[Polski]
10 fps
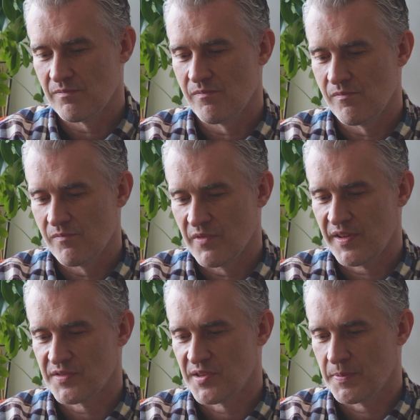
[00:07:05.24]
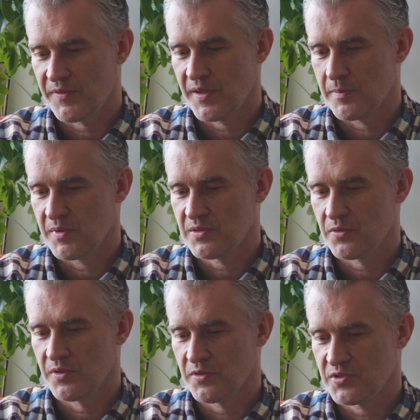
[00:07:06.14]
Mm, zawsze sprawiała mi
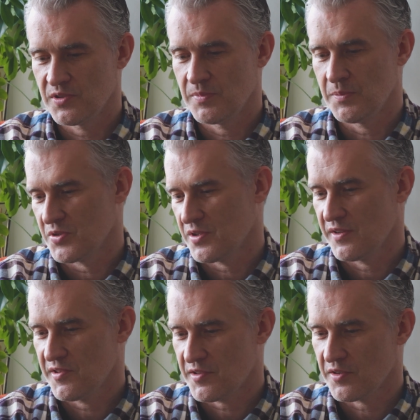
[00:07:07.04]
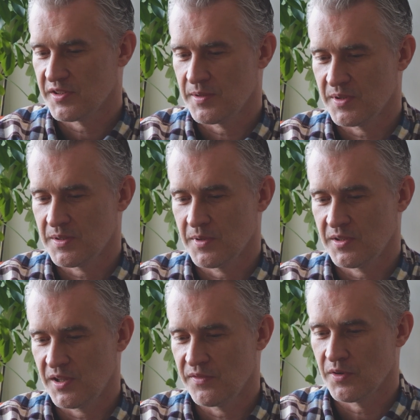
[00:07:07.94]
trudności, mimo że jest trochę tej
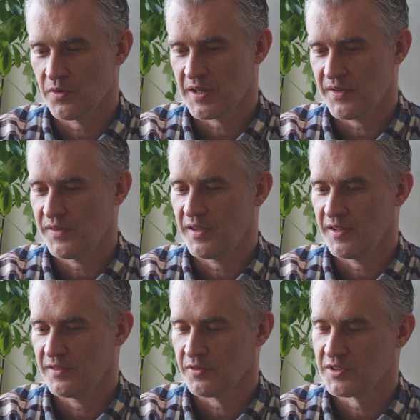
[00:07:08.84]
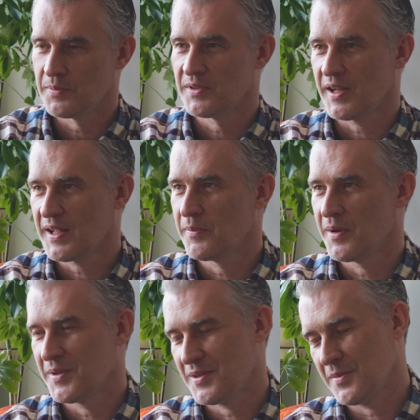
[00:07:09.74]
matematyki w geografii, ale no, gdyby taka
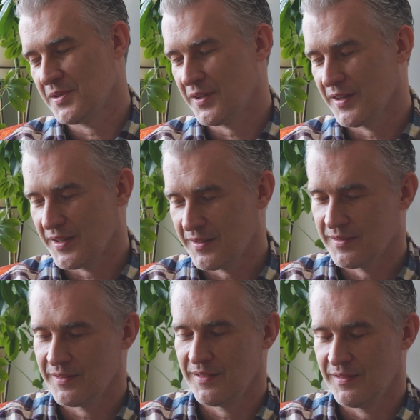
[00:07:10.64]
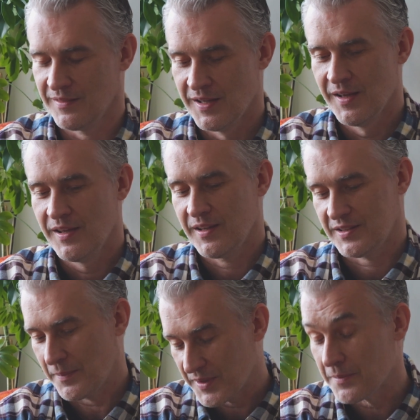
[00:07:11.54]
była matematyka, jak, e, jak
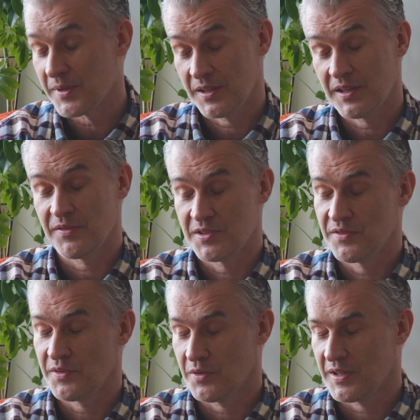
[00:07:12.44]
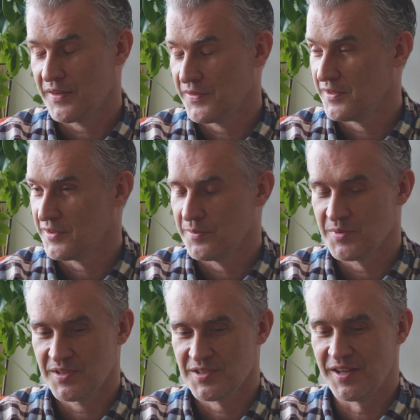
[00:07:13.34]
ta matematyka właśnie w geografii, no to
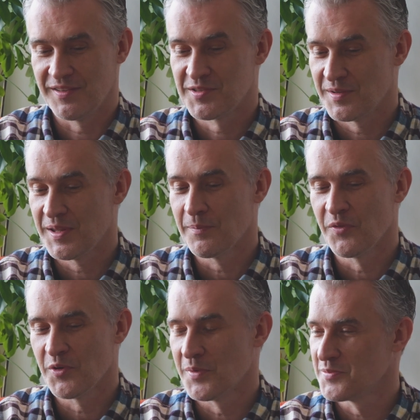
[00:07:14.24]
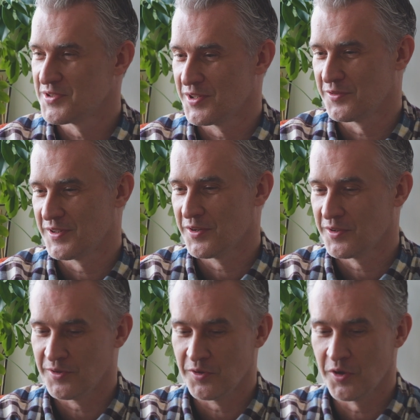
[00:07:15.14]
myślę, że, że nie mówiłbym dzisiaj tutaj
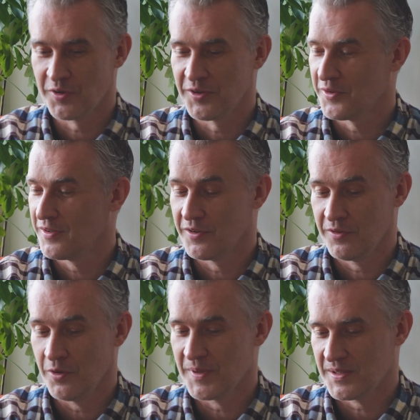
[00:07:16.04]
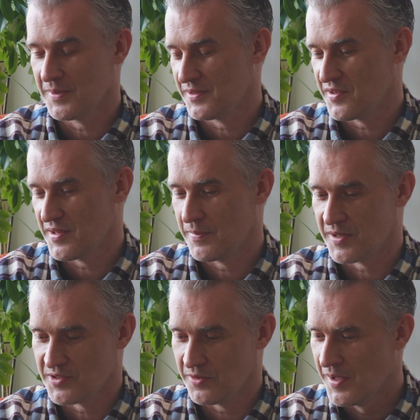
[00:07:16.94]
o, o, o matematyce,
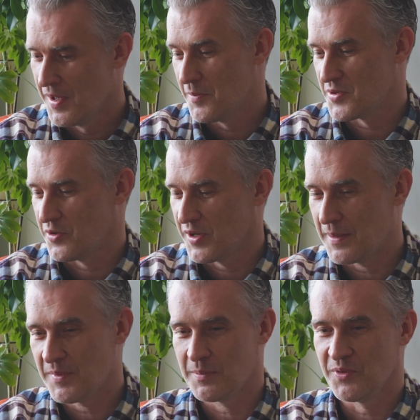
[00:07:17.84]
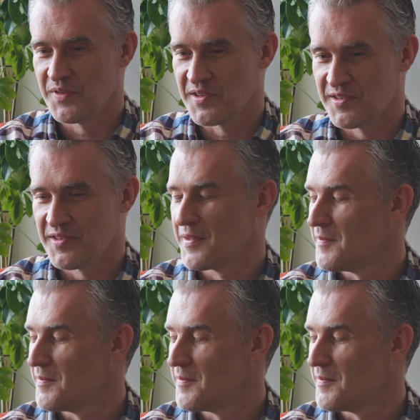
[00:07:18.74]
bardziej o, może o chemii albo fizyce.